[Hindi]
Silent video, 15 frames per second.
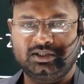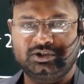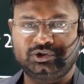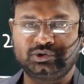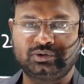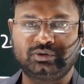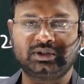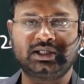
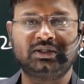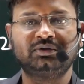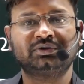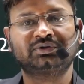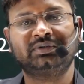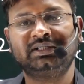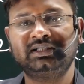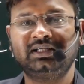जो होगा
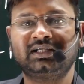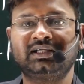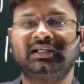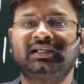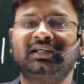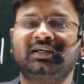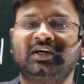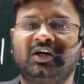उस वही
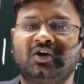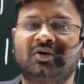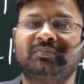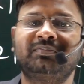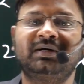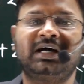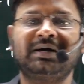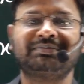देखेंगे और
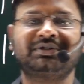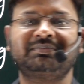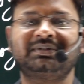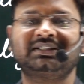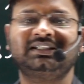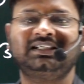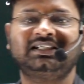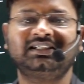आपसे
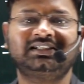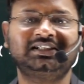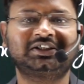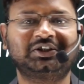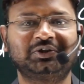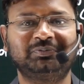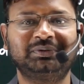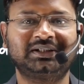बस एक ही चीज़
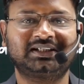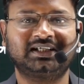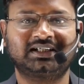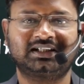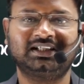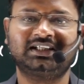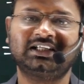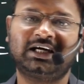की उम्मीद
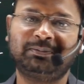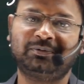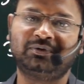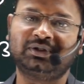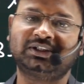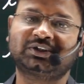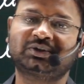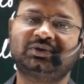करते हैं कि आप
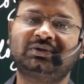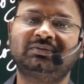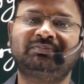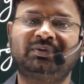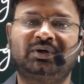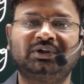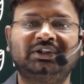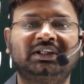लोग इसको
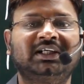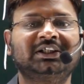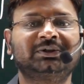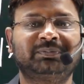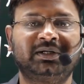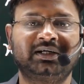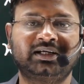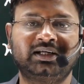बहुत ज़्यादा
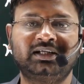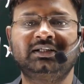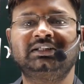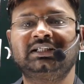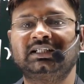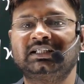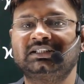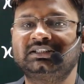स्प्रेड करिए
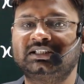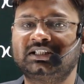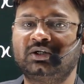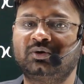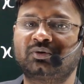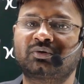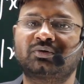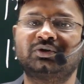ज़्यादा से ज़्यादा
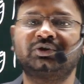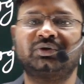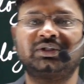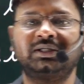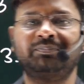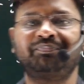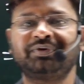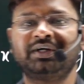लोगों को
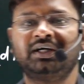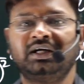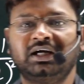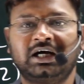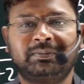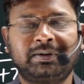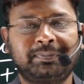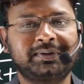जोड़िए
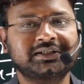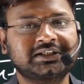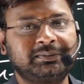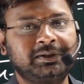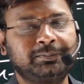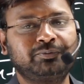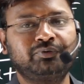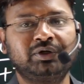हम आपके
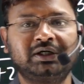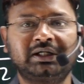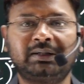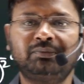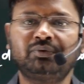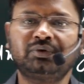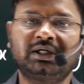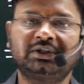सामने पूरे टर्म
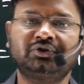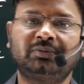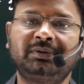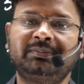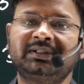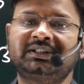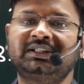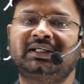टू का जो भी
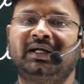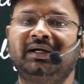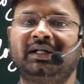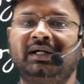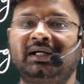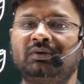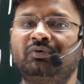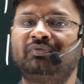बच्चे
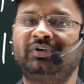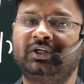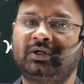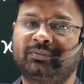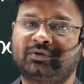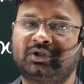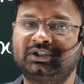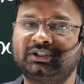कंटेंट है वो फ्री ऑफ
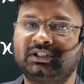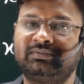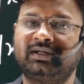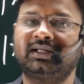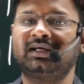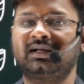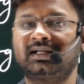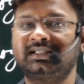कॉस्ट डिलीवर
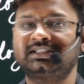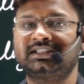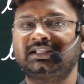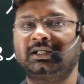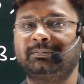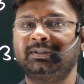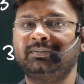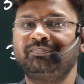कर रहे हैं इस
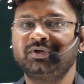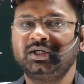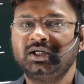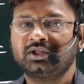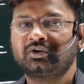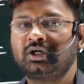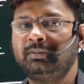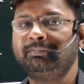चैनल पे
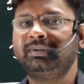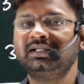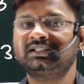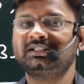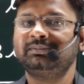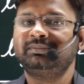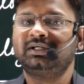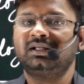तो आप बड़ी
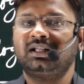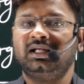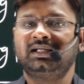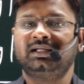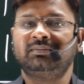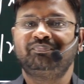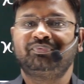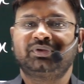सी भीड़
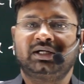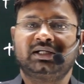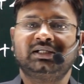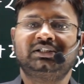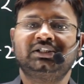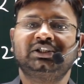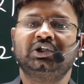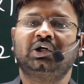लाइए ताकि
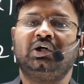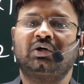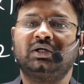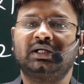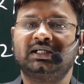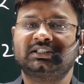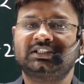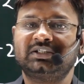चीज़ें और
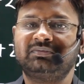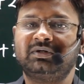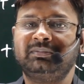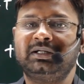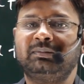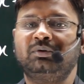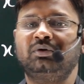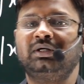अच्छे वे में
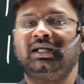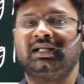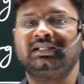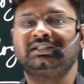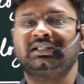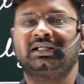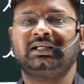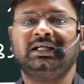हम लोग अरेंज
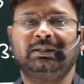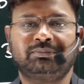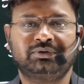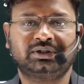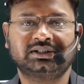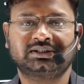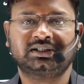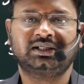करके आपको
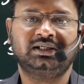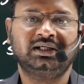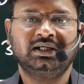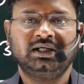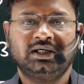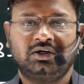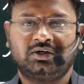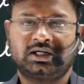दे सकें
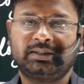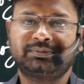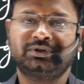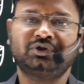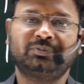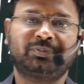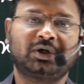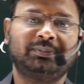और आपसे
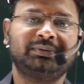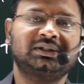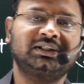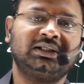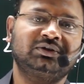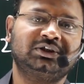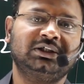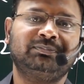जो प्रॉमिस
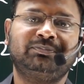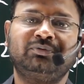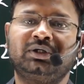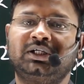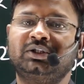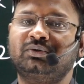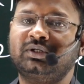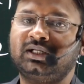किया उसे हम
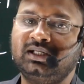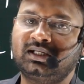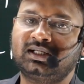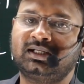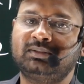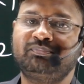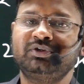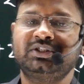पूरा तो कर ही रहे
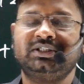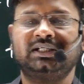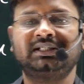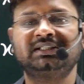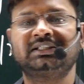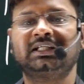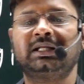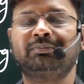हैं साथ
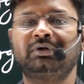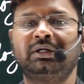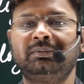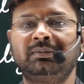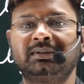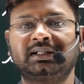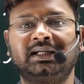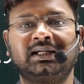ही साथ आपको ये भी
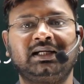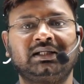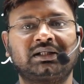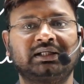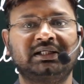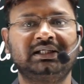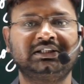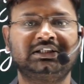बताया गया था
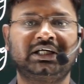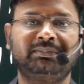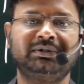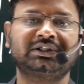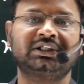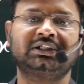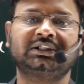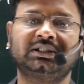कि
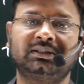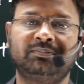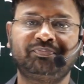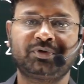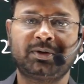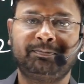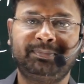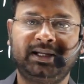एग्जामिनेशन से
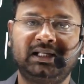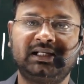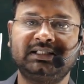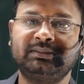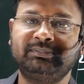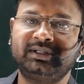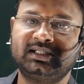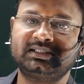पहले
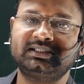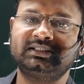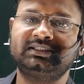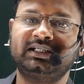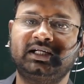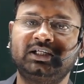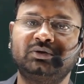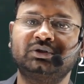जब डेट शीट
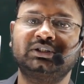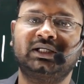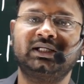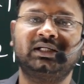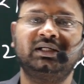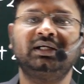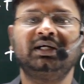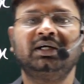जारी हो
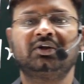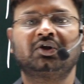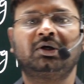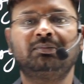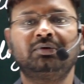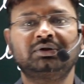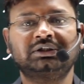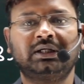जाएगी तो
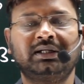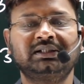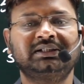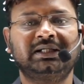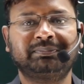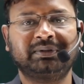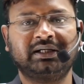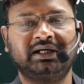हम लोग सारे
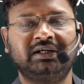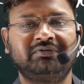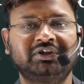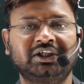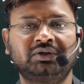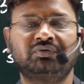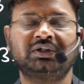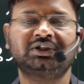चैप्टर का
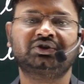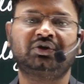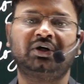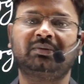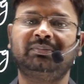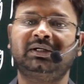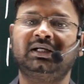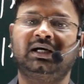रिविजन वन
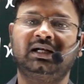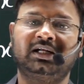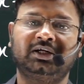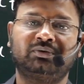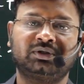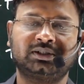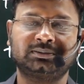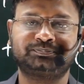शॉट में डाल रहे
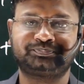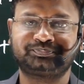होंगे